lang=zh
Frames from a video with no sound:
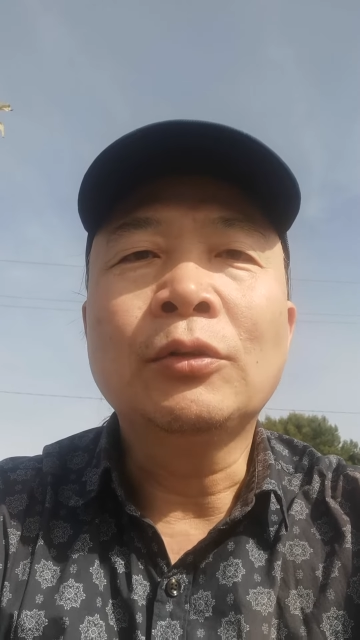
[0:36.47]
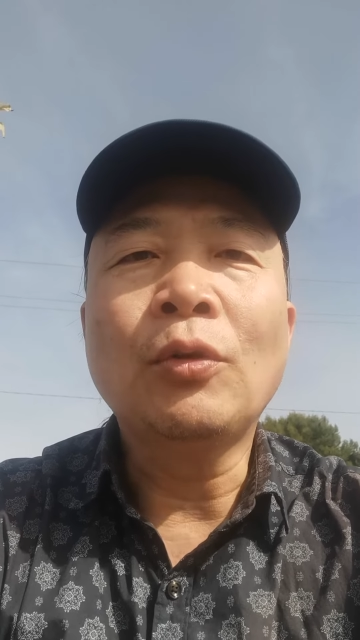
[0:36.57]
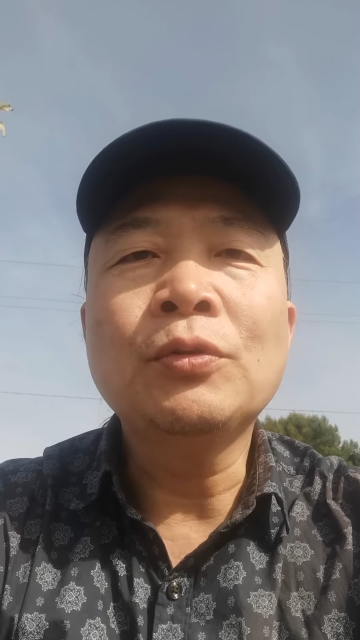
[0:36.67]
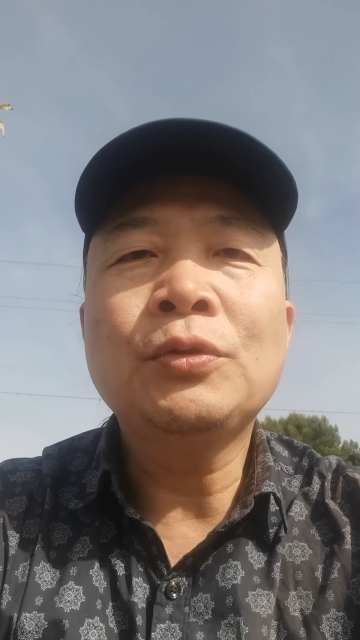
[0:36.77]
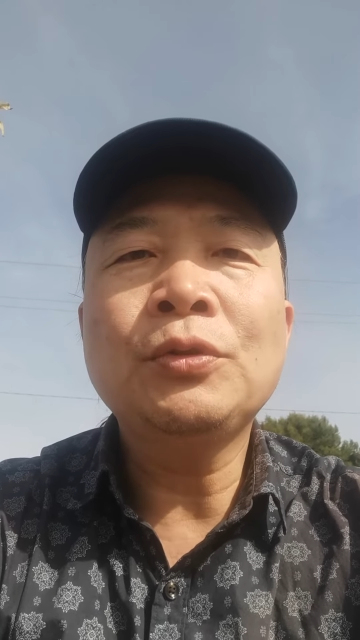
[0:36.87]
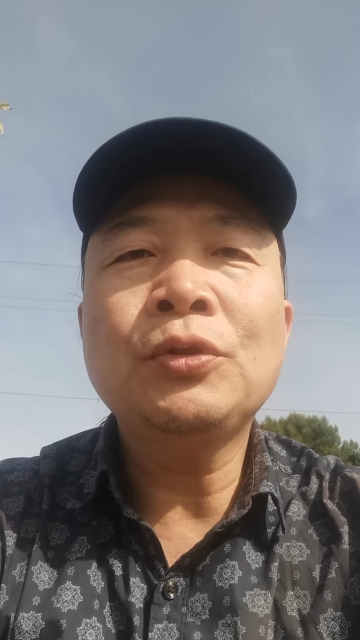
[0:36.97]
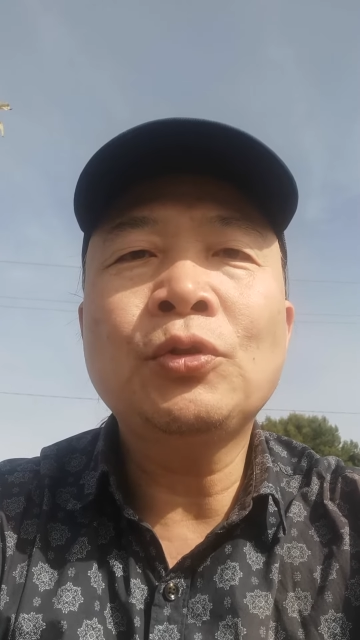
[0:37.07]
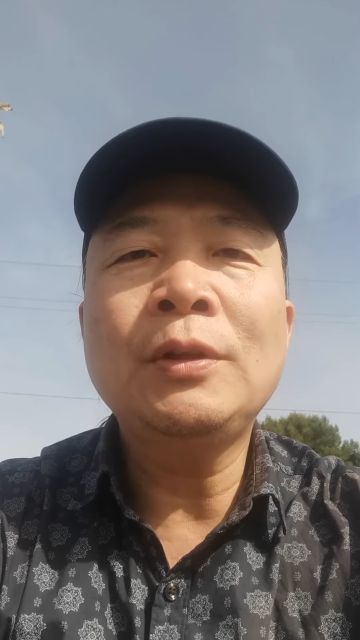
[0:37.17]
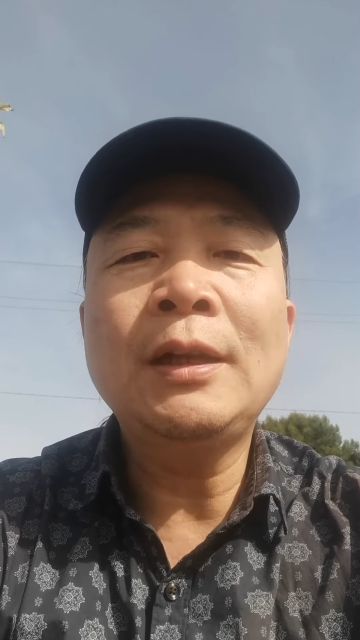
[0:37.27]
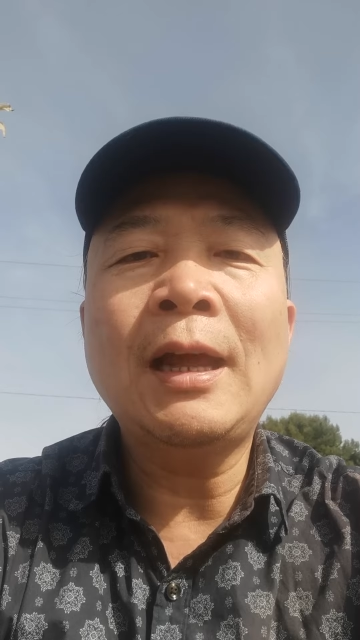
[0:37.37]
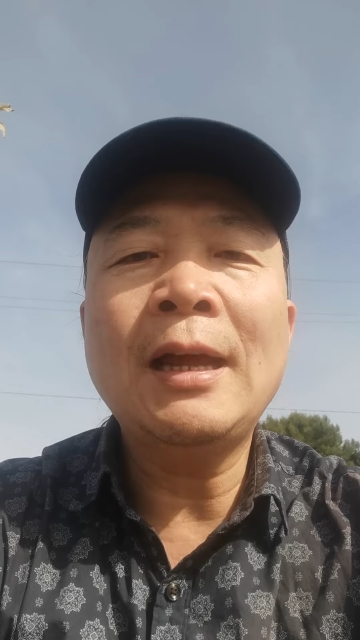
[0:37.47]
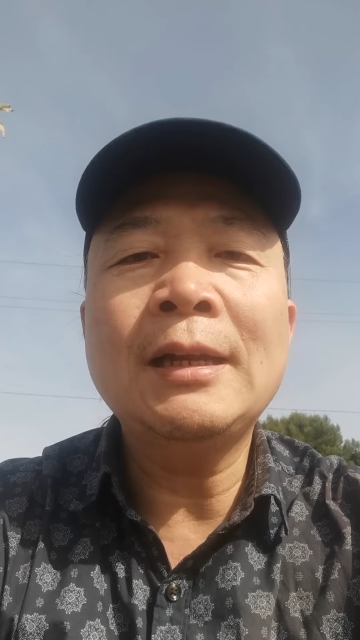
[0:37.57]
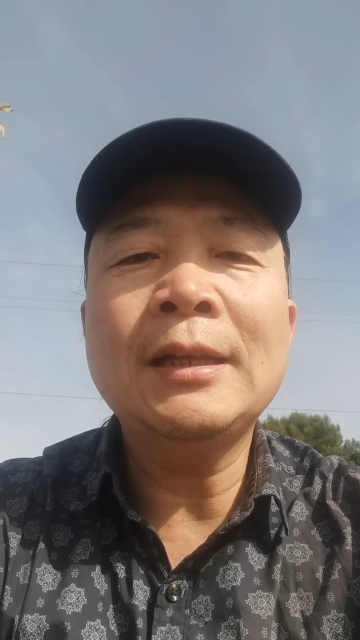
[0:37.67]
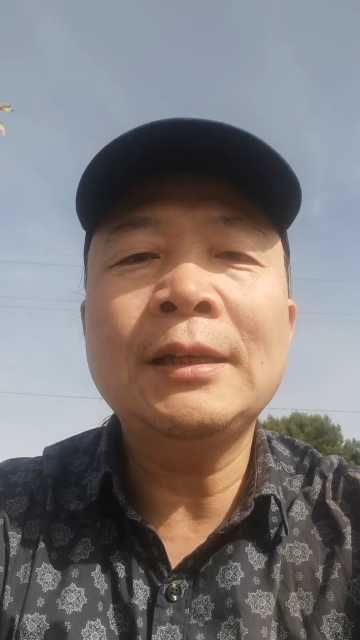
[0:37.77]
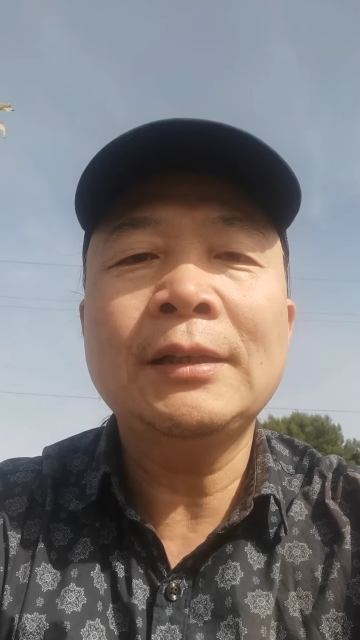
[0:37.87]
冬去春来
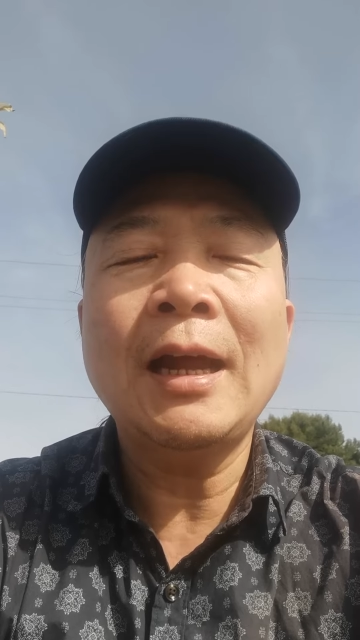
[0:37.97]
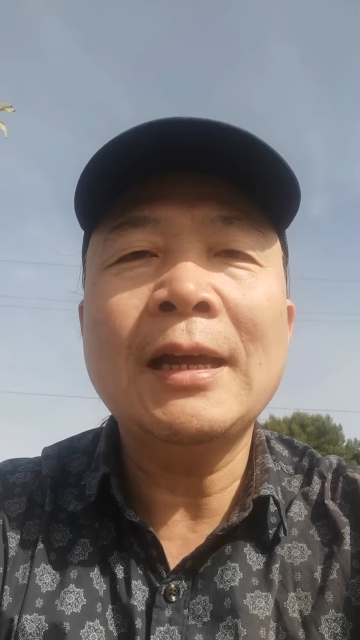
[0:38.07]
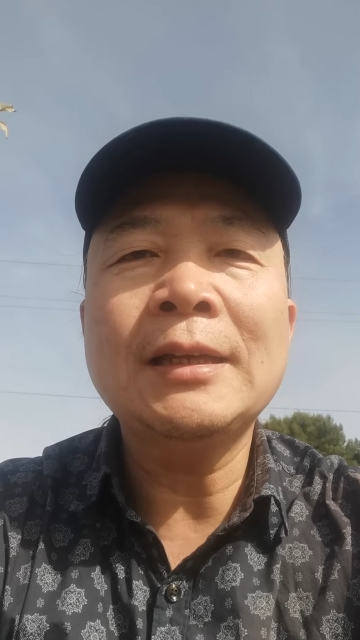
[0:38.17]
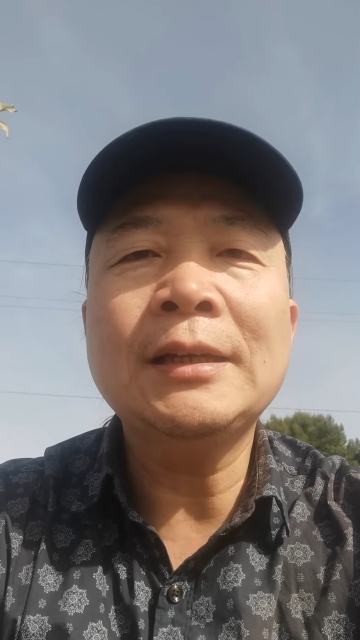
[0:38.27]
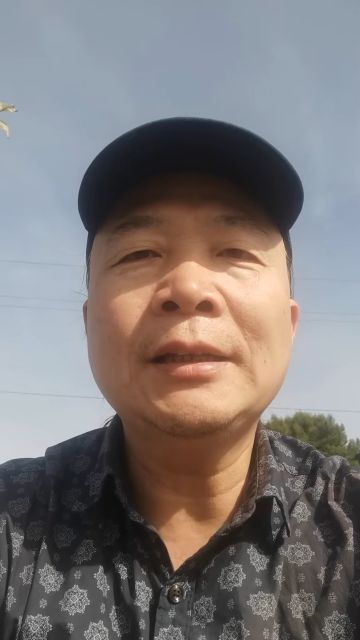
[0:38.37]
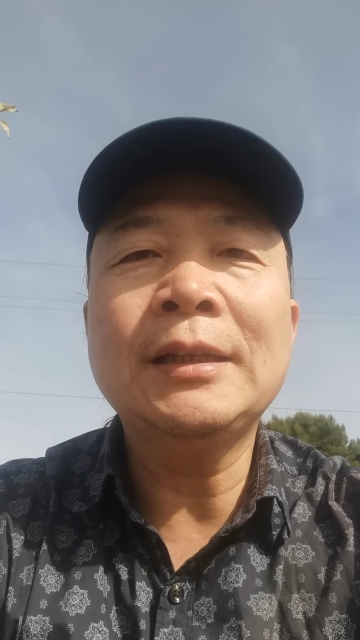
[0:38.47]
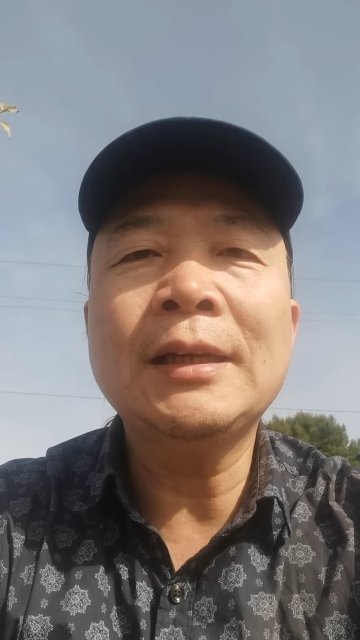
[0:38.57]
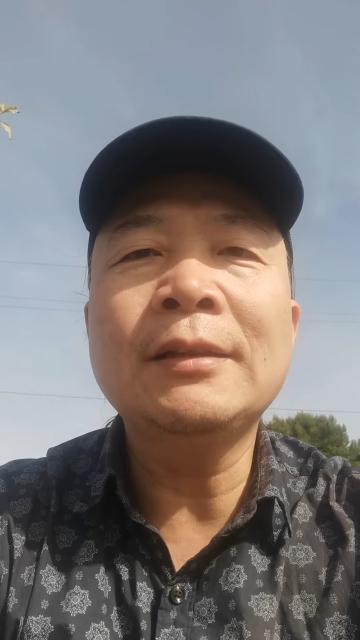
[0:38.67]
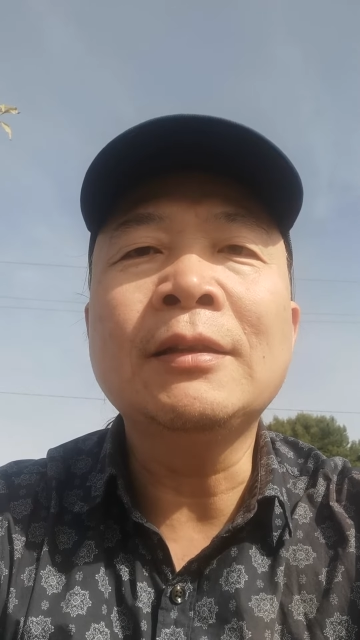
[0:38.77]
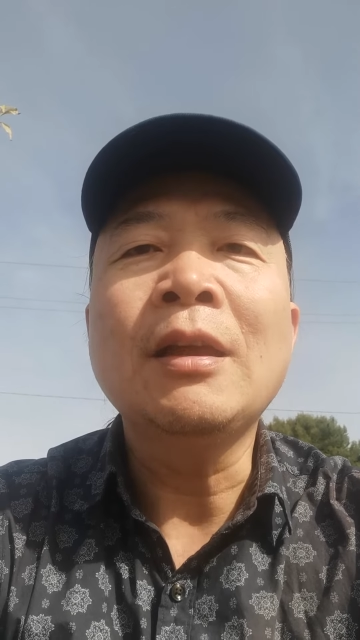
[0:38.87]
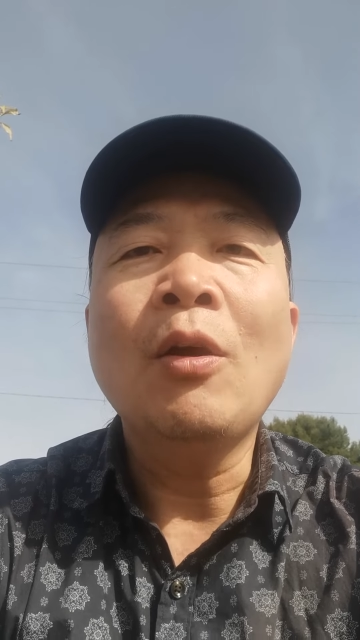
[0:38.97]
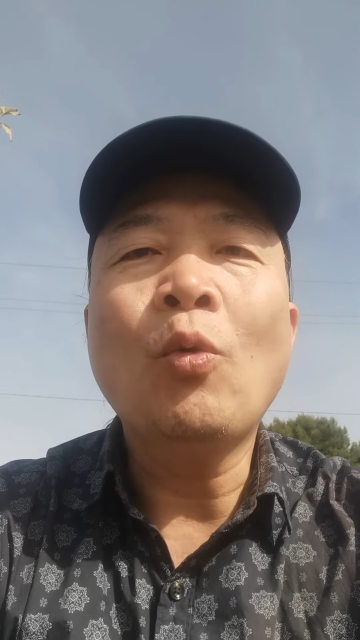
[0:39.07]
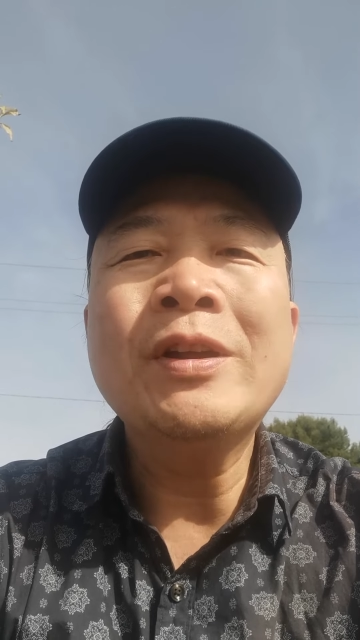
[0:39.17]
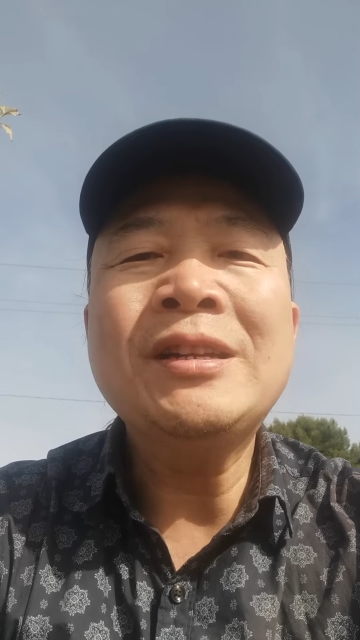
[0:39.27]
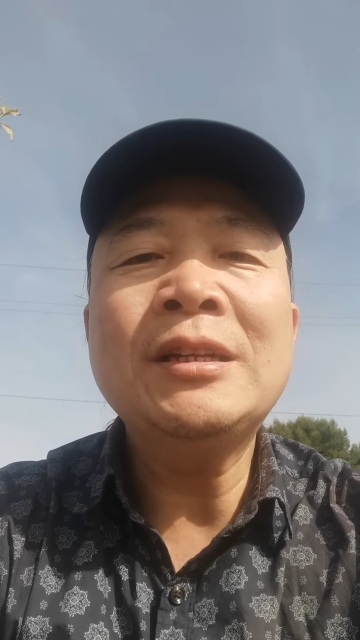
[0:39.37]
里带一点
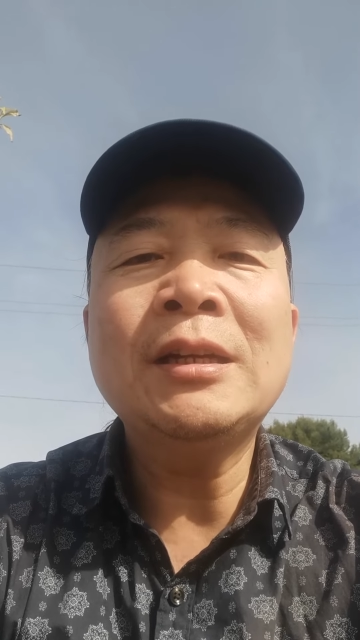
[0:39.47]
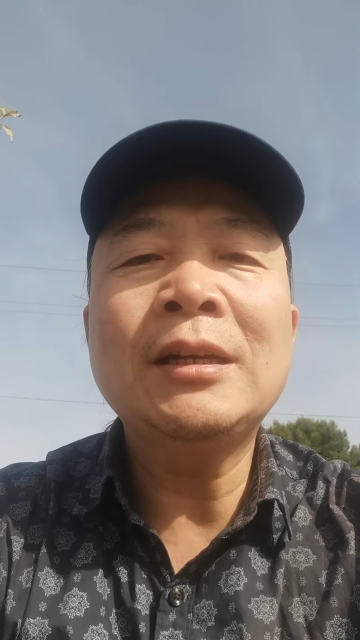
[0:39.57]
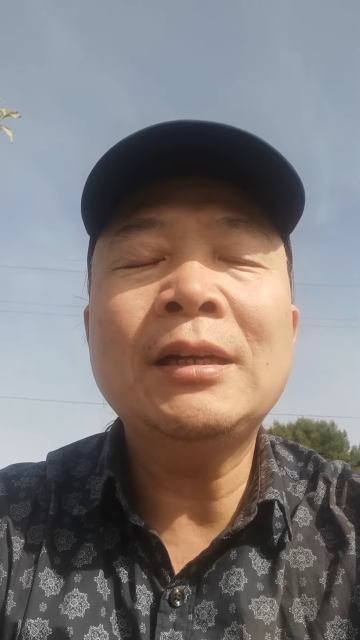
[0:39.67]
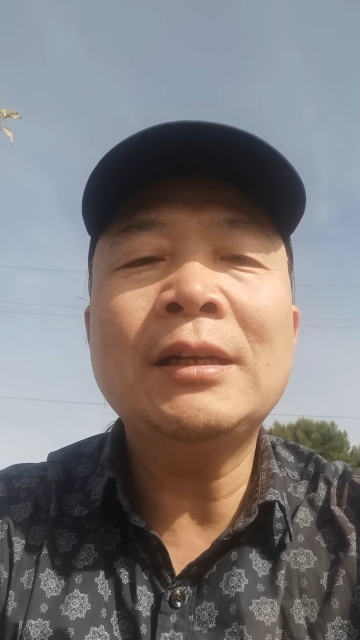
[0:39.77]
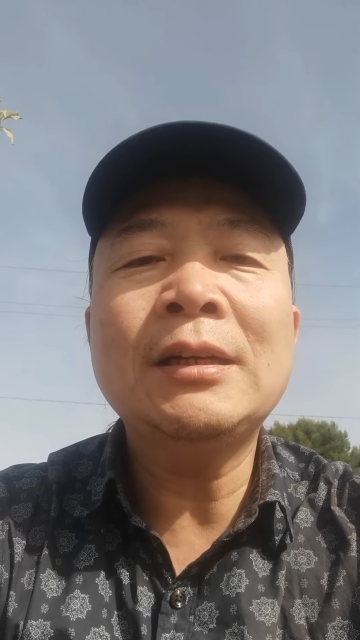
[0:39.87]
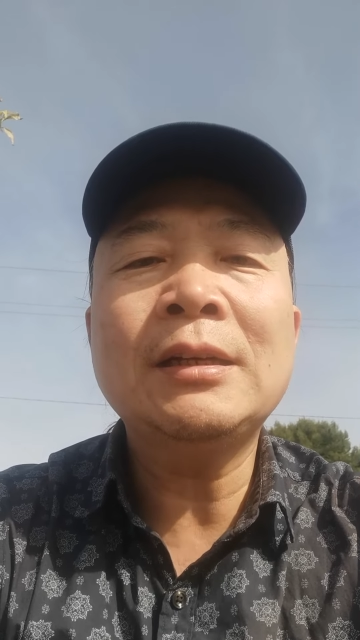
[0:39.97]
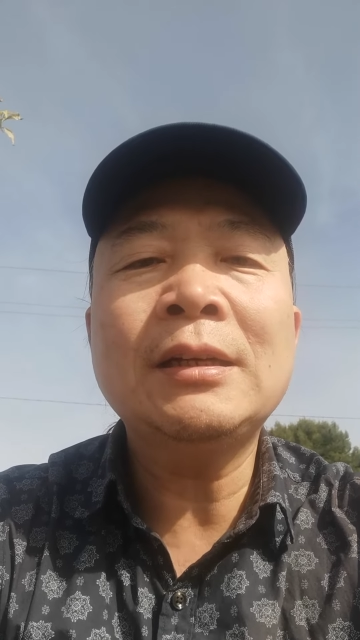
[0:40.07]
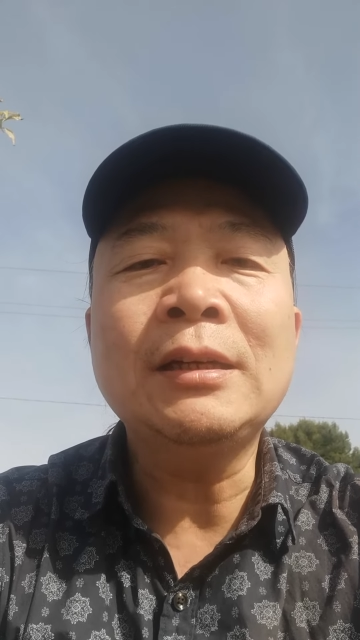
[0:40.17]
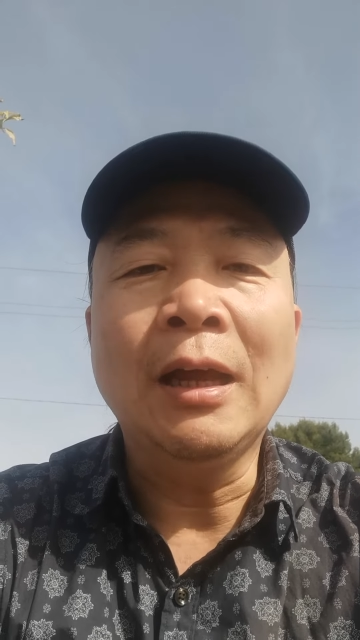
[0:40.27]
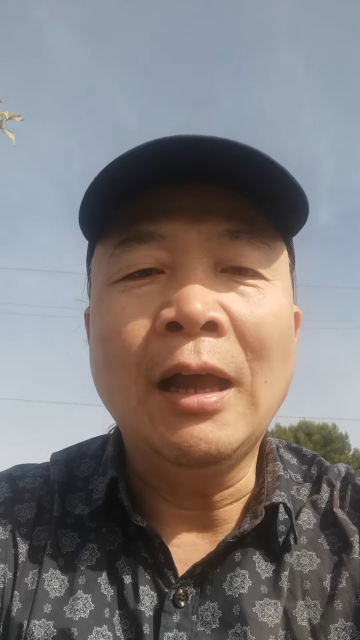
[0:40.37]
温热，